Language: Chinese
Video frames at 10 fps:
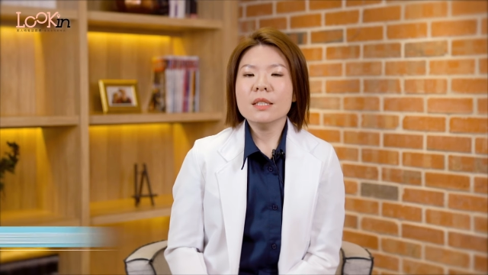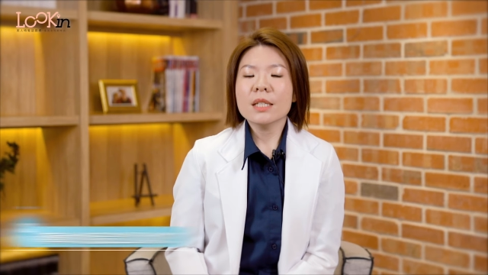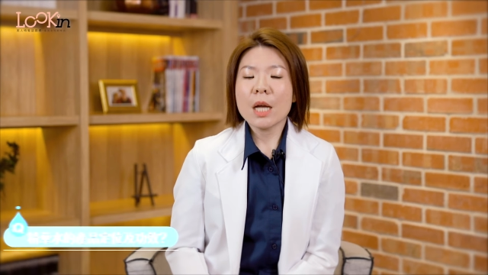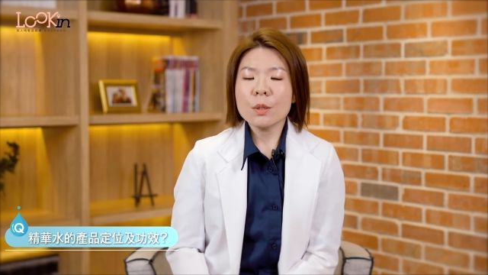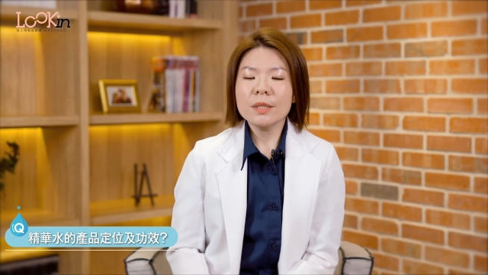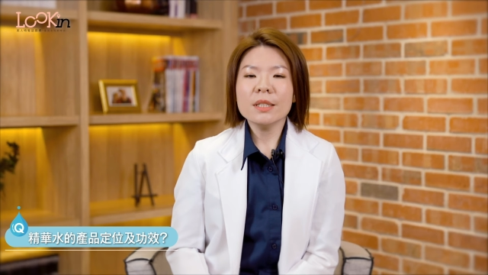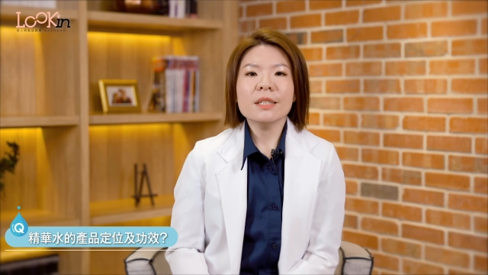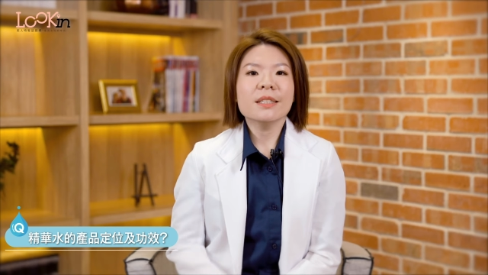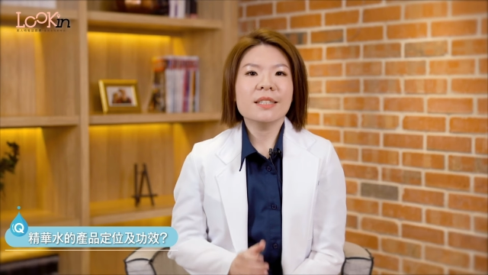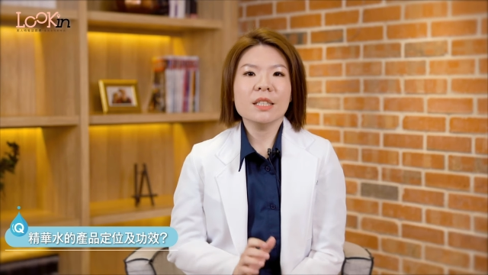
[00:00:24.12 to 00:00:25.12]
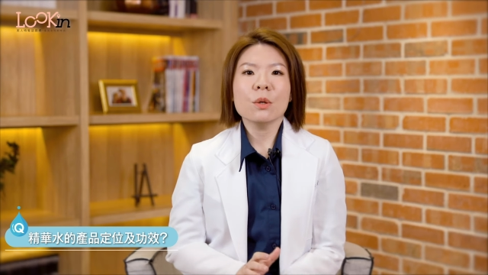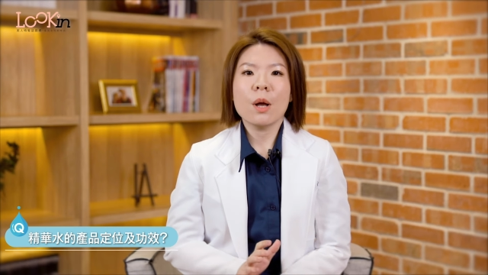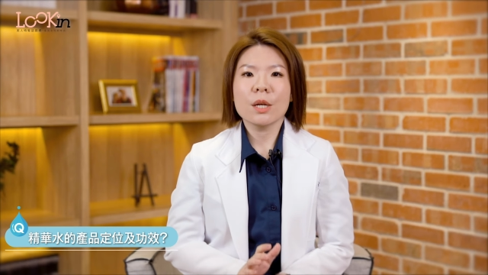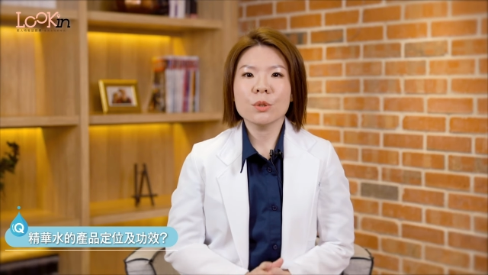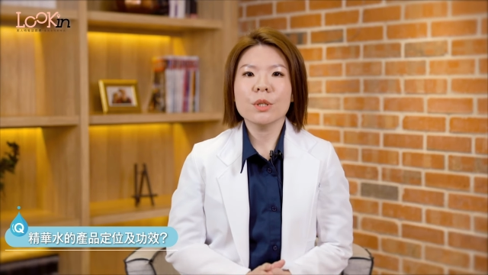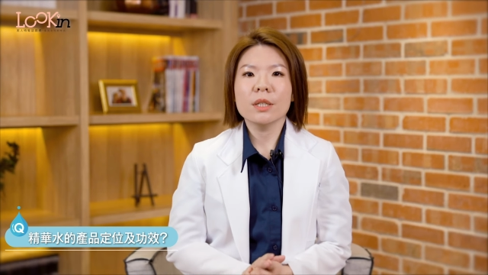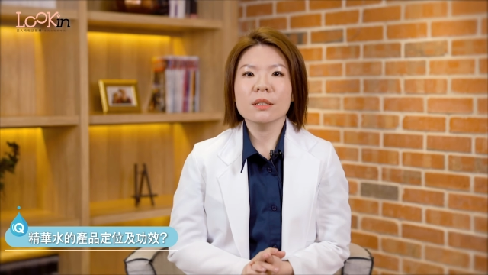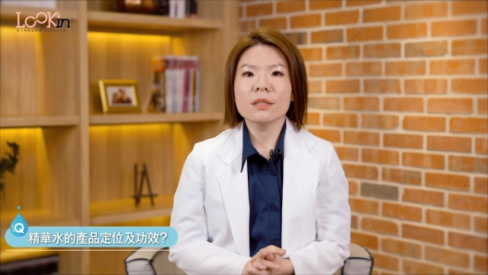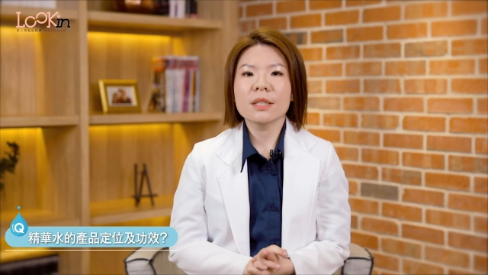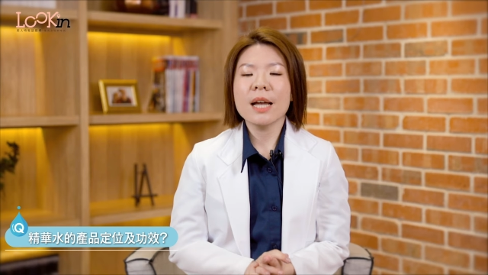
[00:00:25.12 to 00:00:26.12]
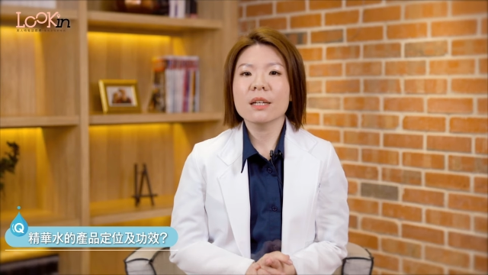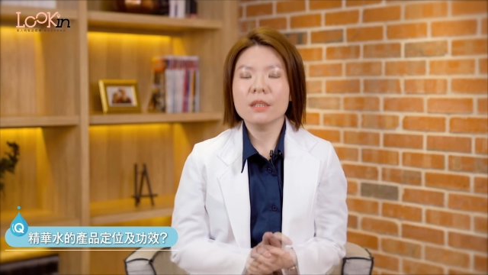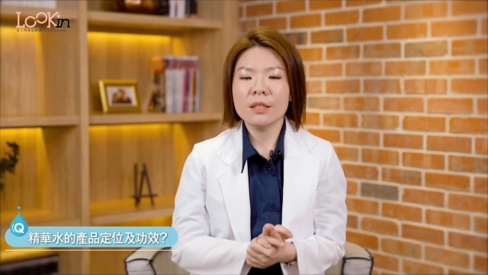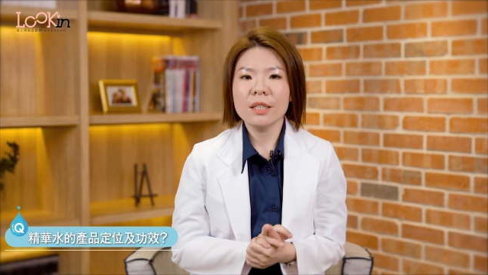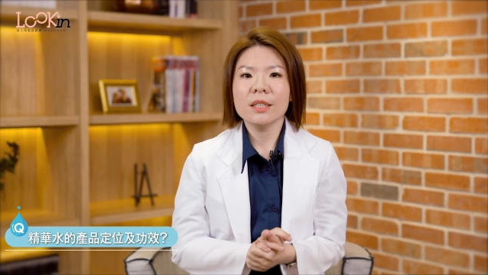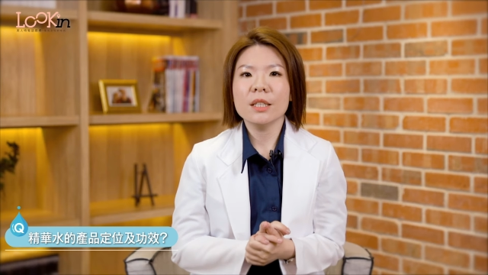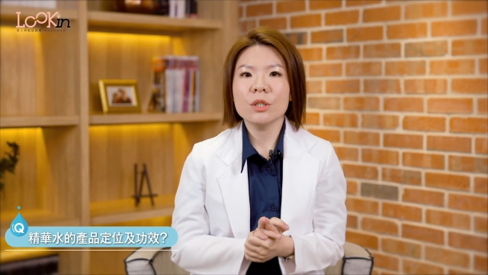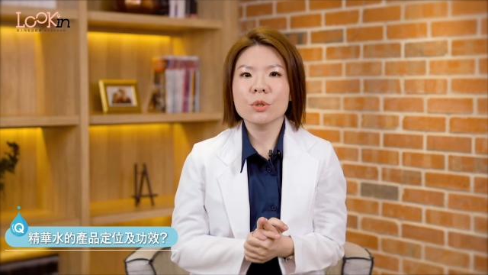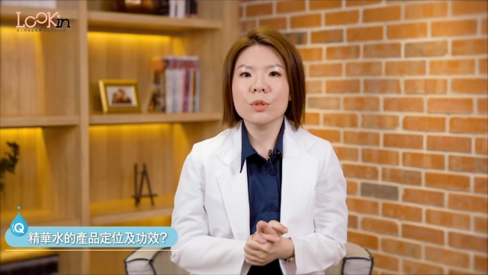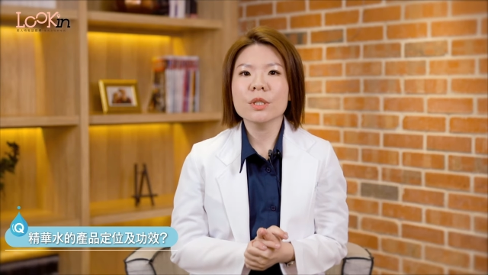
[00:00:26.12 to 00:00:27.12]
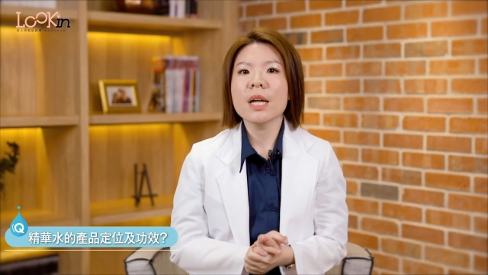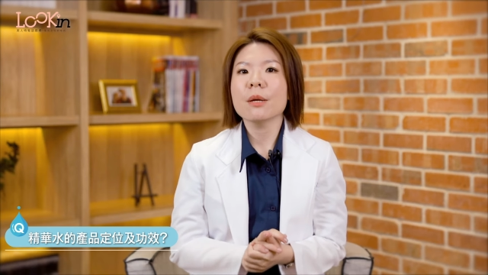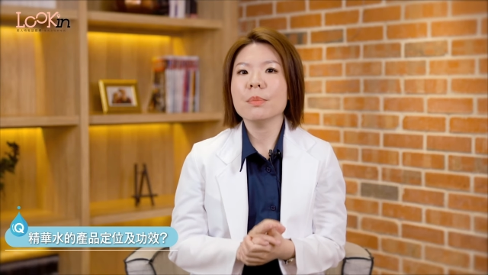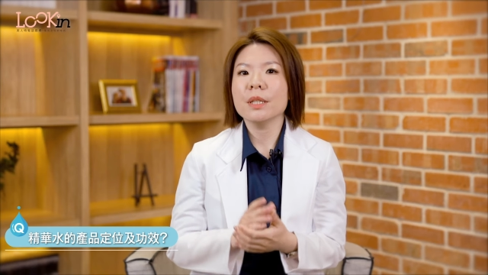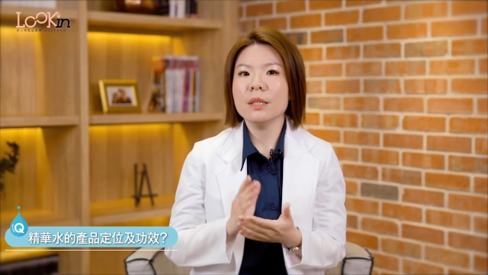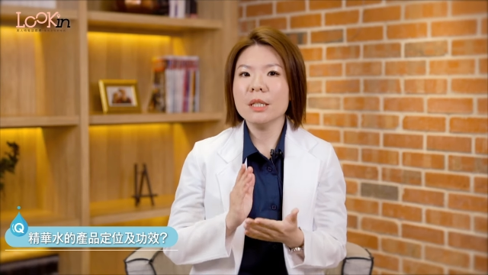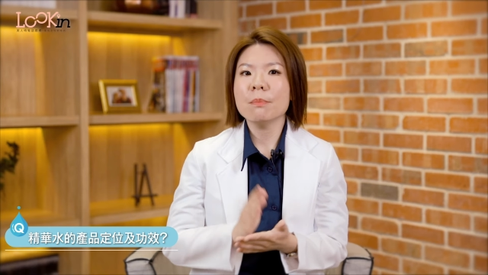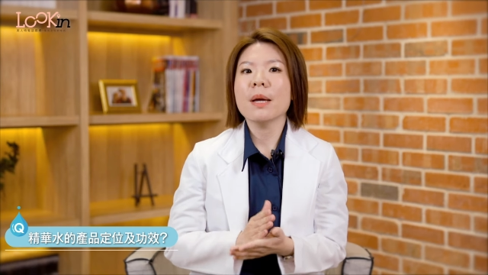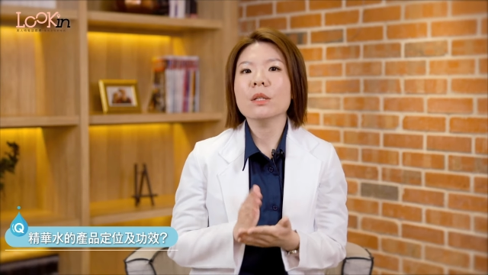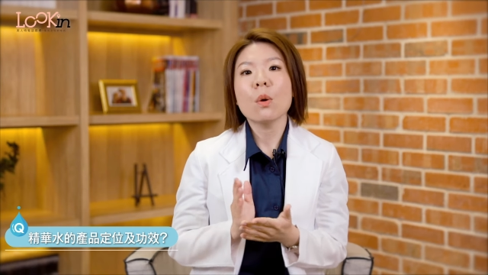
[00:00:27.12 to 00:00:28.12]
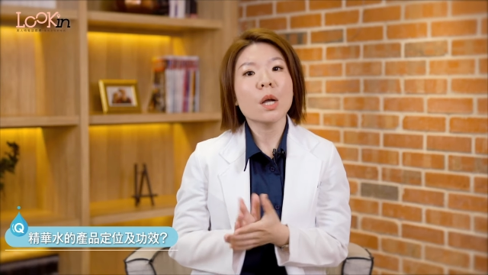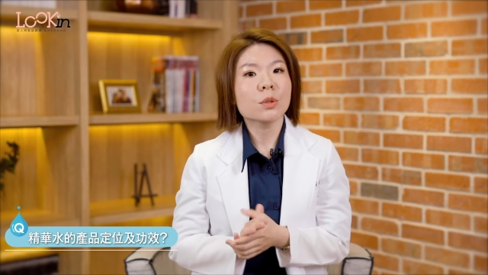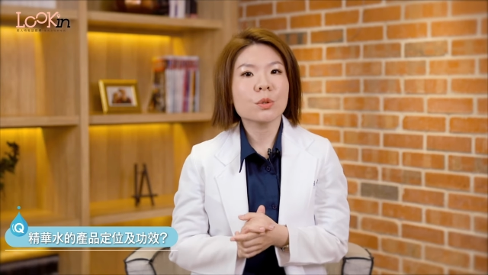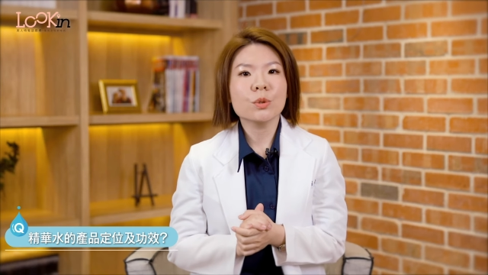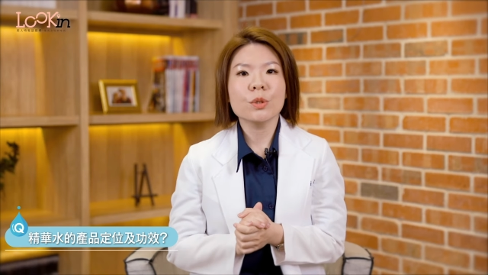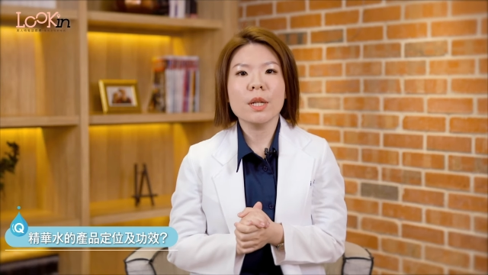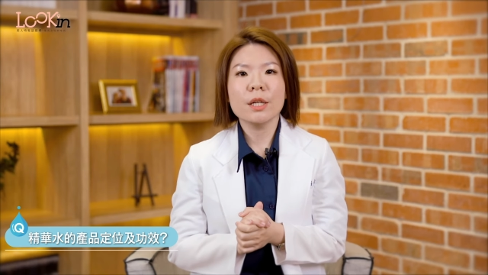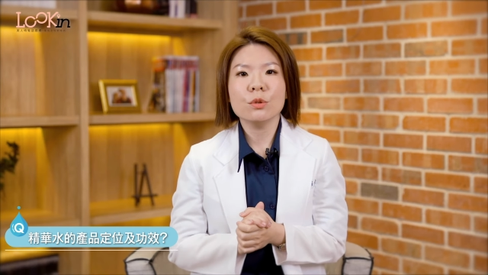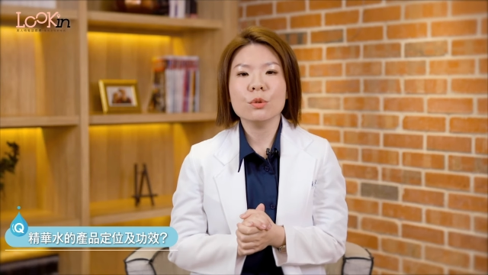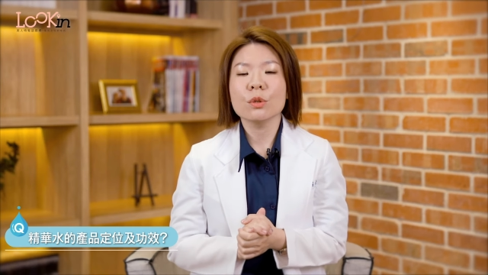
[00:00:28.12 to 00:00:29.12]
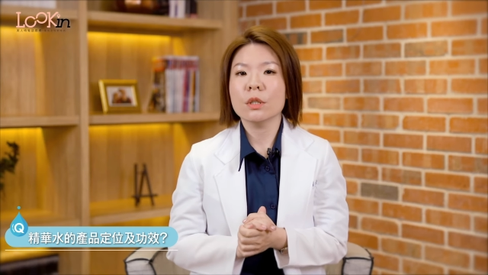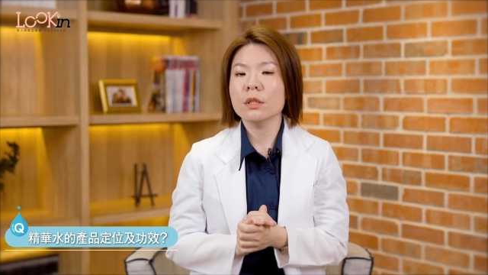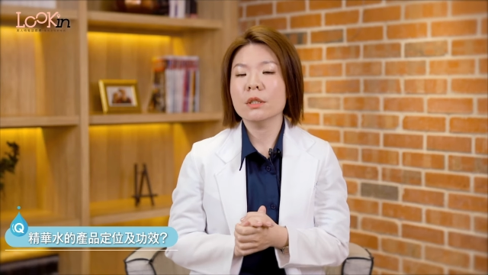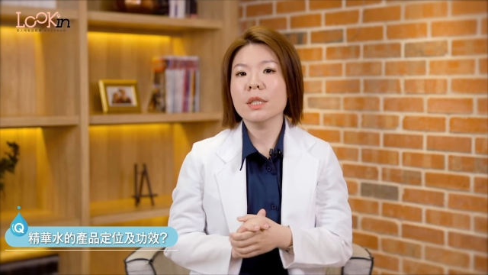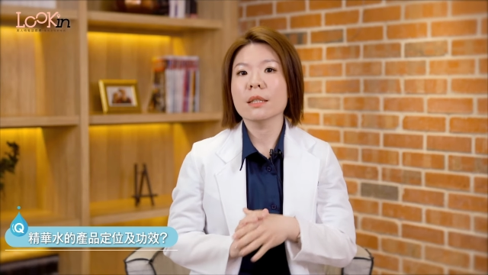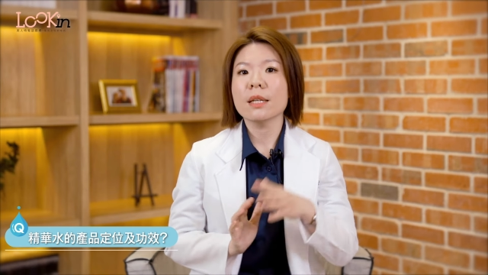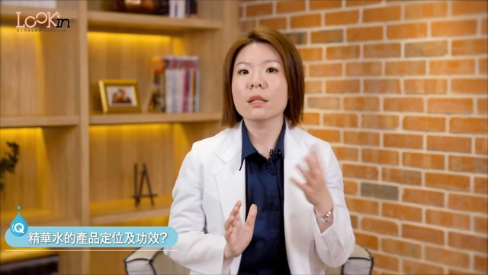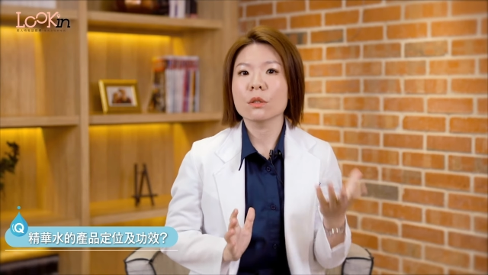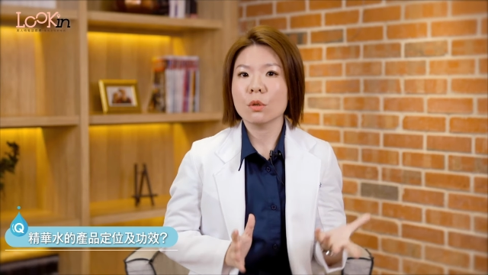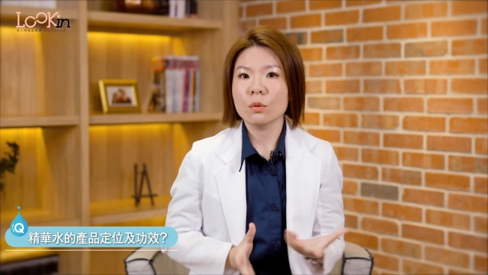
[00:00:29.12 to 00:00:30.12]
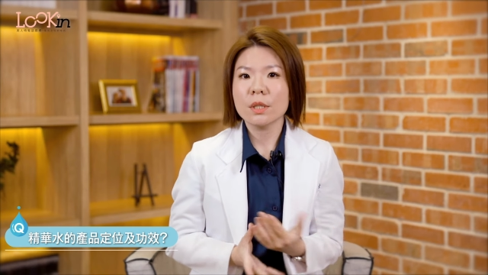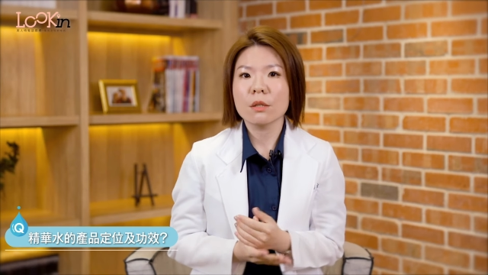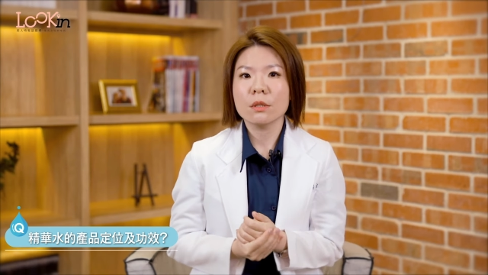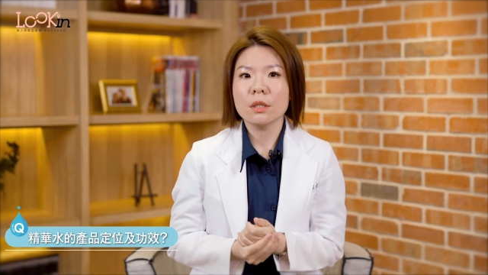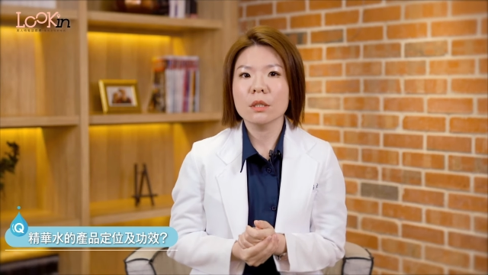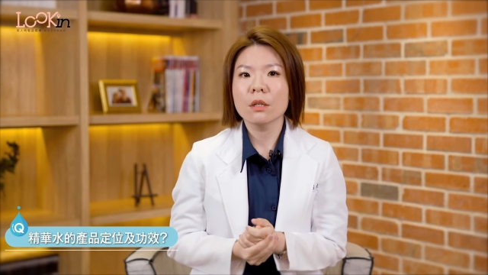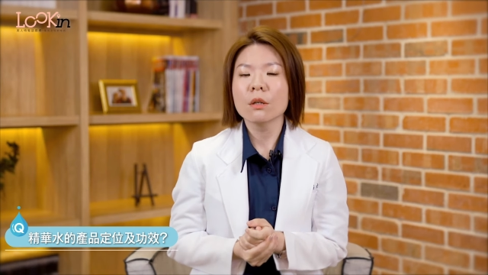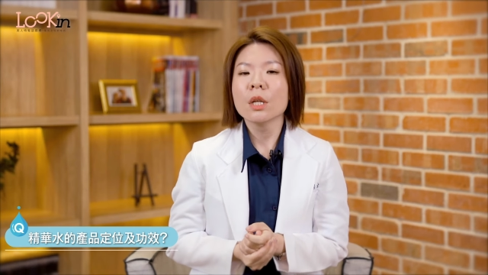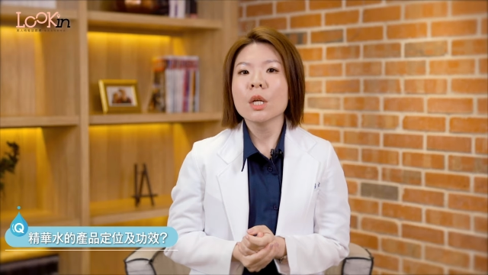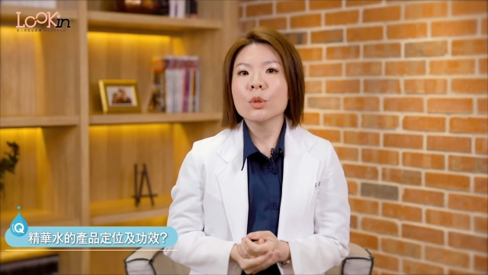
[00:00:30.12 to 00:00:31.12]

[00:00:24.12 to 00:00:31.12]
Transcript: 实高机能的精华水呢，它的定义就是它比一般的化妆水来具有更强大的功效性哦，